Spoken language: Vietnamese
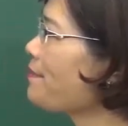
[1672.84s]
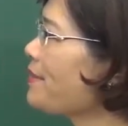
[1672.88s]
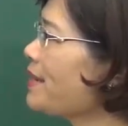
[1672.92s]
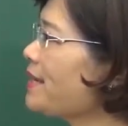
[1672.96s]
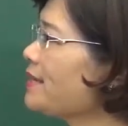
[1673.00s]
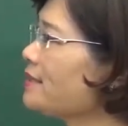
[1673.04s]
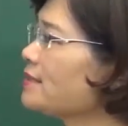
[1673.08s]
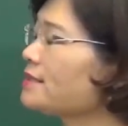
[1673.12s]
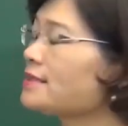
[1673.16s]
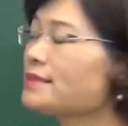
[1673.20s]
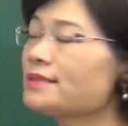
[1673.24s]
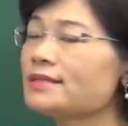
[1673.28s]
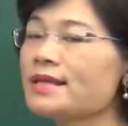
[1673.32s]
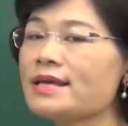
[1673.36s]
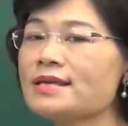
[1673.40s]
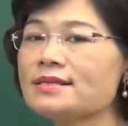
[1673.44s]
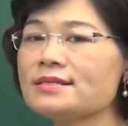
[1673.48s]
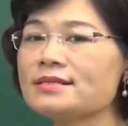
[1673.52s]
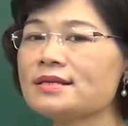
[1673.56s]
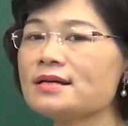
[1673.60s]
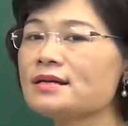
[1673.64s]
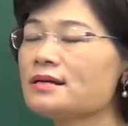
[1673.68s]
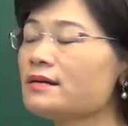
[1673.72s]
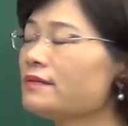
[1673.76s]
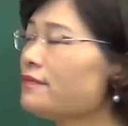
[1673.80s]
bình, xây
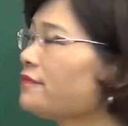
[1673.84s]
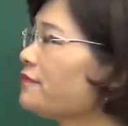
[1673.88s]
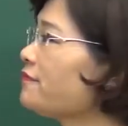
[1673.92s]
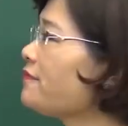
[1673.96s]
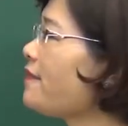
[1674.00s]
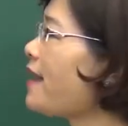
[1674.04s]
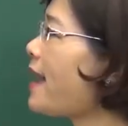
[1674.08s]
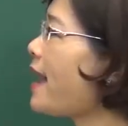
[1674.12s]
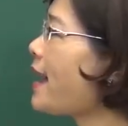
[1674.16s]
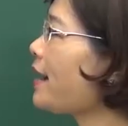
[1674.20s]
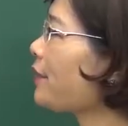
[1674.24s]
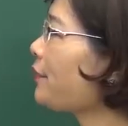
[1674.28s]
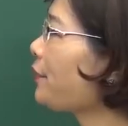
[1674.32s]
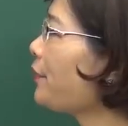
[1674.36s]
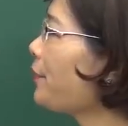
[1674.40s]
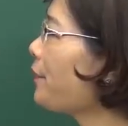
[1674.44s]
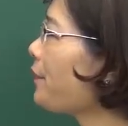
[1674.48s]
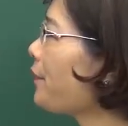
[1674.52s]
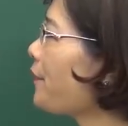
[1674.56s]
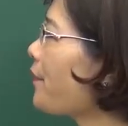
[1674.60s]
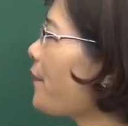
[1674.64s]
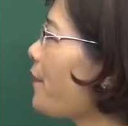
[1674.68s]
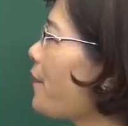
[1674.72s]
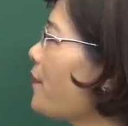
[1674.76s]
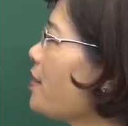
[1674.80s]
dựng và củng
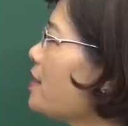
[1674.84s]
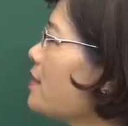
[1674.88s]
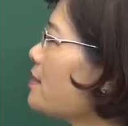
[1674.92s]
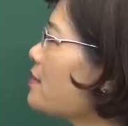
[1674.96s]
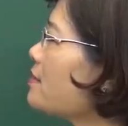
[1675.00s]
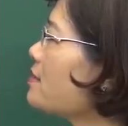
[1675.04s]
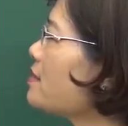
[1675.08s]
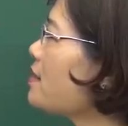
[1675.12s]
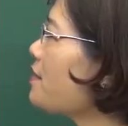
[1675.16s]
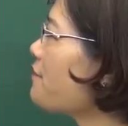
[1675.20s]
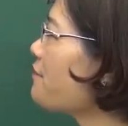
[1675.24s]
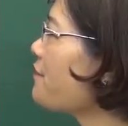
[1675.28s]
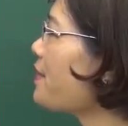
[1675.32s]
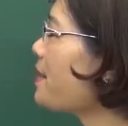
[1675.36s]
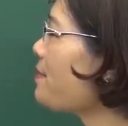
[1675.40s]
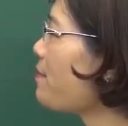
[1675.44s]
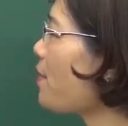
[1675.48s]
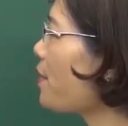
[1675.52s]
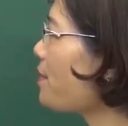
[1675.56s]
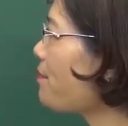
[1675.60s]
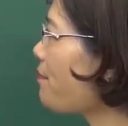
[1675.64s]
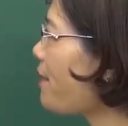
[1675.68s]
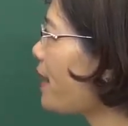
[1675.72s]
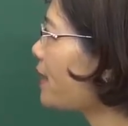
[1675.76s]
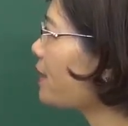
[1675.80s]
cố lực lượng về mọi
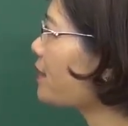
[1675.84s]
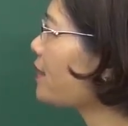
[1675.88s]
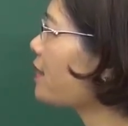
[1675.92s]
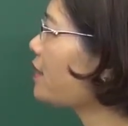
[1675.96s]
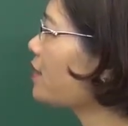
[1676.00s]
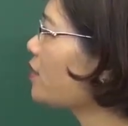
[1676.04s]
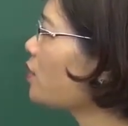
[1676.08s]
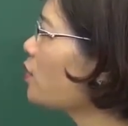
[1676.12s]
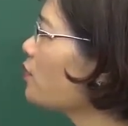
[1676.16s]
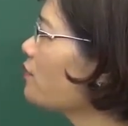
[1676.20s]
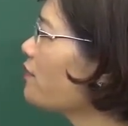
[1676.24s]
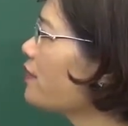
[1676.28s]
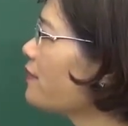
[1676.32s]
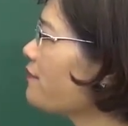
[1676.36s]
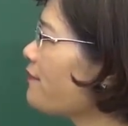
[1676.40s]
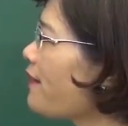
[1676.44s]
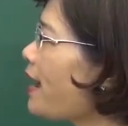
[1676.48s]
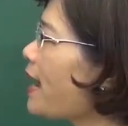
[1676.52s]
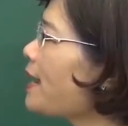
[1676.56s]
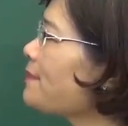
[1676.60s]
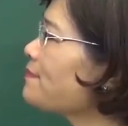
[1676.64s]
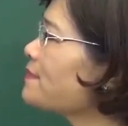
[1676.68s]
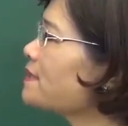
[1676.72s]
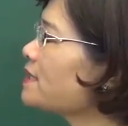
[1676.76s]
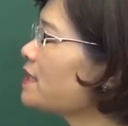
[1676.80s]
mặt, đối với
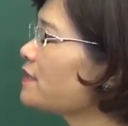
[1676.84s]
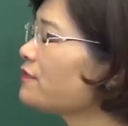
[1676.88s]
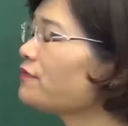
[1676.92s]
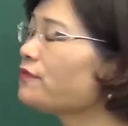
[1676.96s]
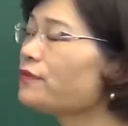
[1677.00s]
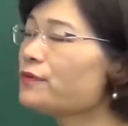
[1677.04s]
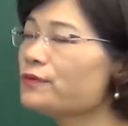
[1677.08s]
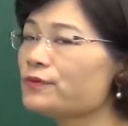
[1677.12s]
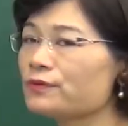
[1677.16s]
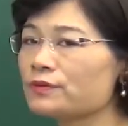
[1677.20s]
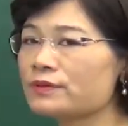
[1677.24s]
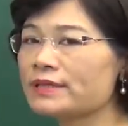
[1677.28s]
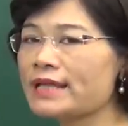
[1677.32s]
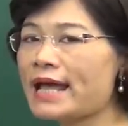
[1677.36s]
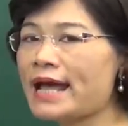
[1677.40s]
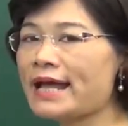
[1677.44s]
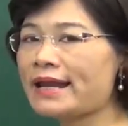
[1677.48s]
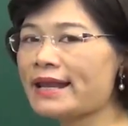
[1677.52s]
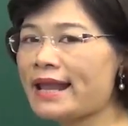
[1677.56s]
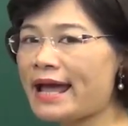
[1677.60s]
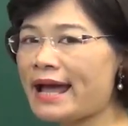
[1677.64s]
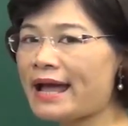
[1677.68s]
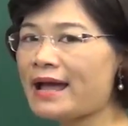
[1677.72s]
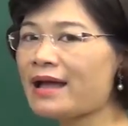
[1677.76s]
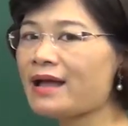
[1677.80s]
Pháp, chính phủ ta
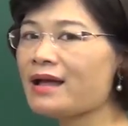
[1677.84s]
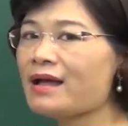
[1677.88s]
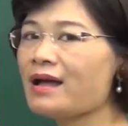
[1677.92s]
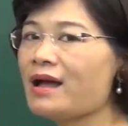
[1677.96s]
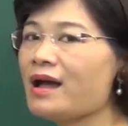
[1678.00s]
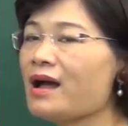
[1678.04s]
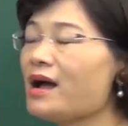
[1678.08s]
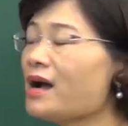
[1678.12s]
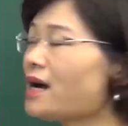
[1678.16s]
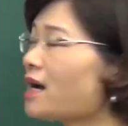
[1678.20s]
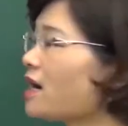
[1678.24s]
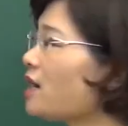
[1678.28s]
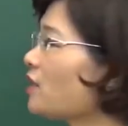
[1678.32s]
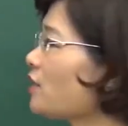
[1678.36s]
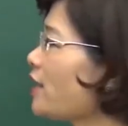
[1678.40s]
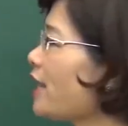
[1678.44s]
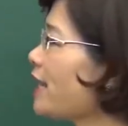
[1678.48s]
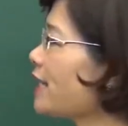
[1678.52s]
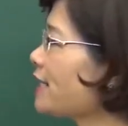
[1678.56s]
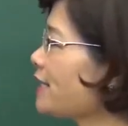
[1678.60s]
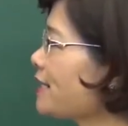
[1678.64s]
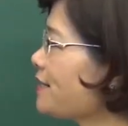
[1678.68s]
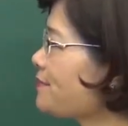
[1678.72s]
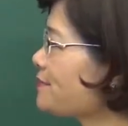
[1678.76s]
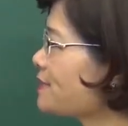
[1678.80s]
đã có
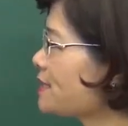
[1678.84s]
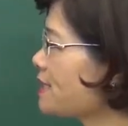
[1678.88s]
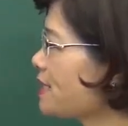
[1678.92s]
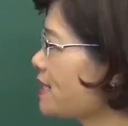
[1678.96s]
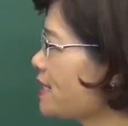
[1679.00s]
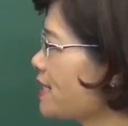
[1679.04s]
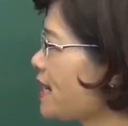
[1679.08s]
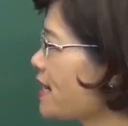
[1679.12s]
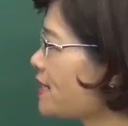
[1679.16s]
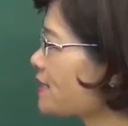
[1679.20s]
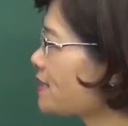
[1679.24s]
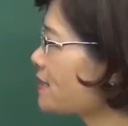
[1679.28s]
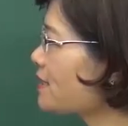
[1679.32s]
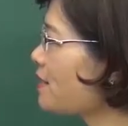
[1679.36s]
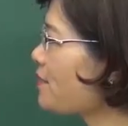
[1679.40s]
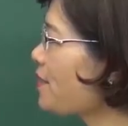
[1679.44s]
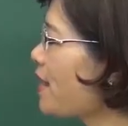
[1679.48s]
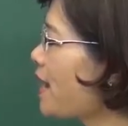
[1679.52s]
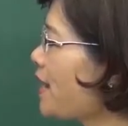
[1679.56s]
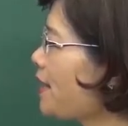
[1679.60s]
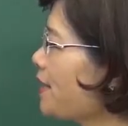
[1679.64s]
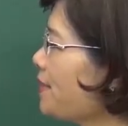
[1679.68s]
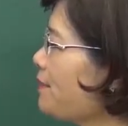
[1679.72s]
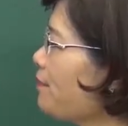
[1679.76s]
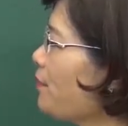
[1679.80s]
hành động gì đã sau
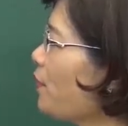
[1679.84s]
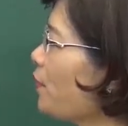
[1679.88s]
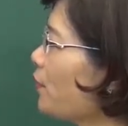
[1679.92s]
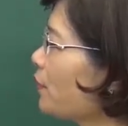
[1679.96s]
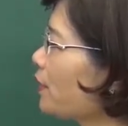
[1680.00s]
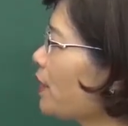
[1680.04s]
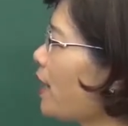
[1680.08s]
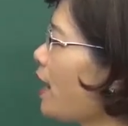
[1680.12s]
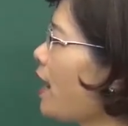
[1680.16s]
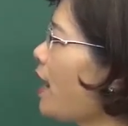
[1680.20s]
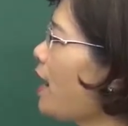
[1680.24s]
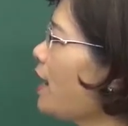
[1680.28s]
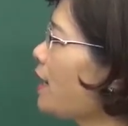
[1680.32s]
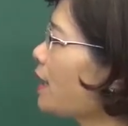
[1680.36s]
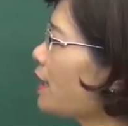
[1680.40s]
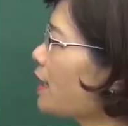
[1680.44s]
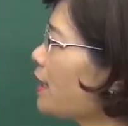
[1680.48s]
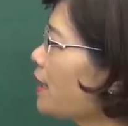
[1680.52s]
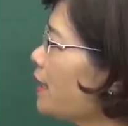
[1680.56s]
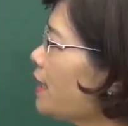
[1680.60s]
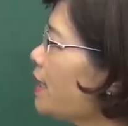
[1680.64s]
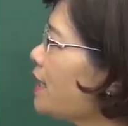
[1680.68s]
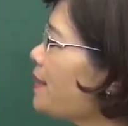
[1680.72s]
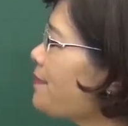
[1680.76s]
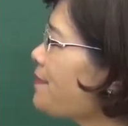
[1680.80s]
đây? Một,
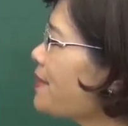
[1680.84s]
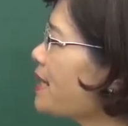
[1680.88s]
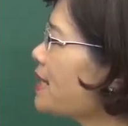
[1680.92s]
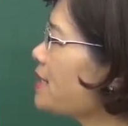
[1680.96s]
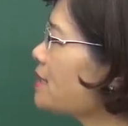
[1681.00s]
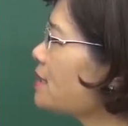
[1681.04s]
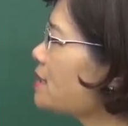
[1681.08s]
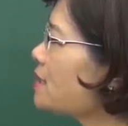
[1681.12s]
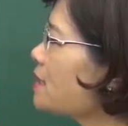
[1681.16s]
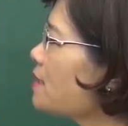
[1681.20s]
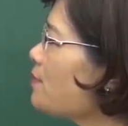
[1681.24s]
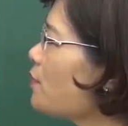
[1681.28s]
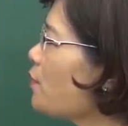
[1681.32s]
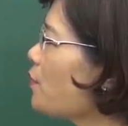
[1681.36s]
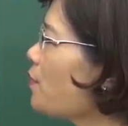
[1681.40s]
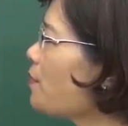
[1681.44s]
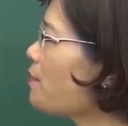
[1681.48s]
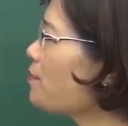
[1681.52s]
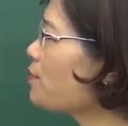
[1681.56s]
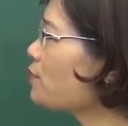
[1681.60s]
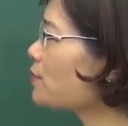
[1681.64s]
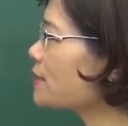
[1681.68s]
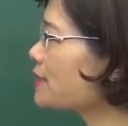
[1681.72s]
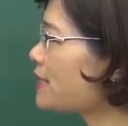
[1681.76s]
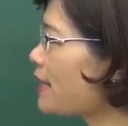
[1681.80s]
ký hiệp định sơ bộ
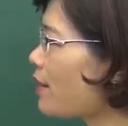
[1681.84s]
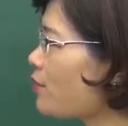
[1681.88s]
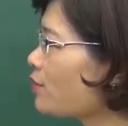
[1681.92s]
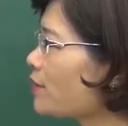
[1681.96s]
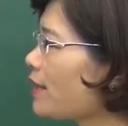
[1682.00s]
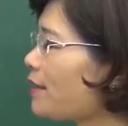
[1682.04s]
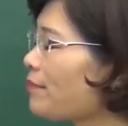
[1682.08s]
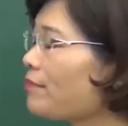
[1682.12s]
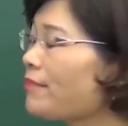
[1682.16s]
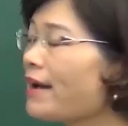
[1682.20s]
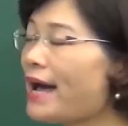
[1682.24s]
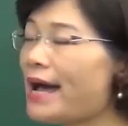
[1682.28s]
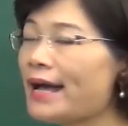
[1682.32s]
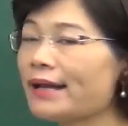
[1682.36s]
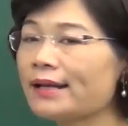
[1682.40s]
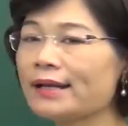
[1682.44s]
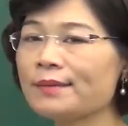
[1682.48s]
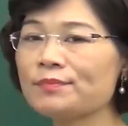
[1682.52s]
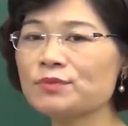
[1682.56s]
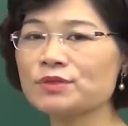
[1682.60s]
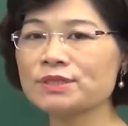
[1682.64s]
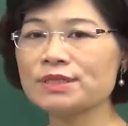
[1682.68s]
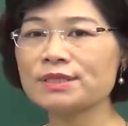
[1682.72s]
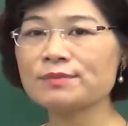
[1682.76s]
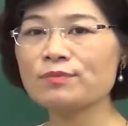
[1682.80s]
mùng 6 tháng 3 năm
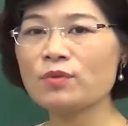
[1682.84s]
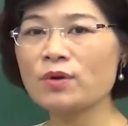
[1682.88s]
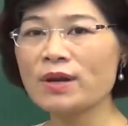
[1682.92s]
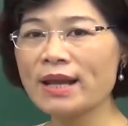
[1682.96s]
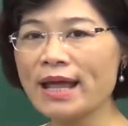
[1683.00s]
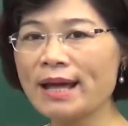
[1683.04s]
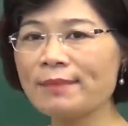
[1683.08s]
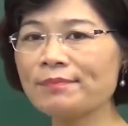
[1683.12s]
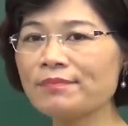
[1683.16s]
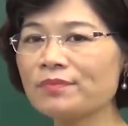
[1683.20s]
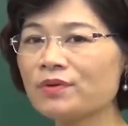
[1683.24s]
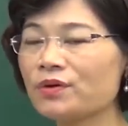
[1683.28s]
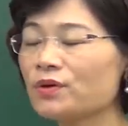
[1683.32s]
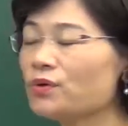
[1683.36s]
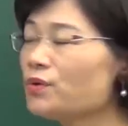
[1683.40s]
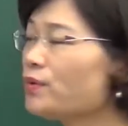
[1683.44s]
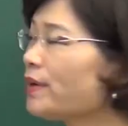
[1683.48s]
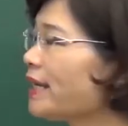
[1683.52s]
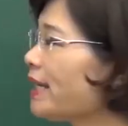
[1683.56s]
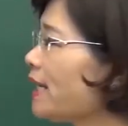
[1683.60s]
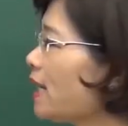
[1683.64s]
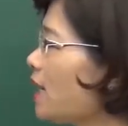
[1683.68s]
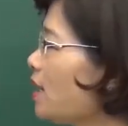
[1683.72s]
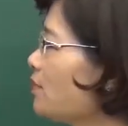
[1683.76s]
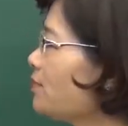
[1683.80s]
1945, có đúng
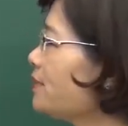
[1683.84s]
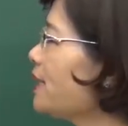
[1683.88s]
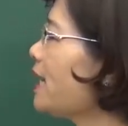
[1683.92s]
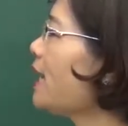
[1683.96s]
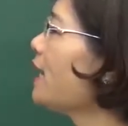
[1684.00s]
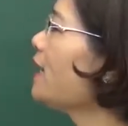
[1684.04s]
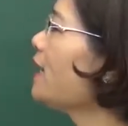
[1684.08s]
hay không nhá?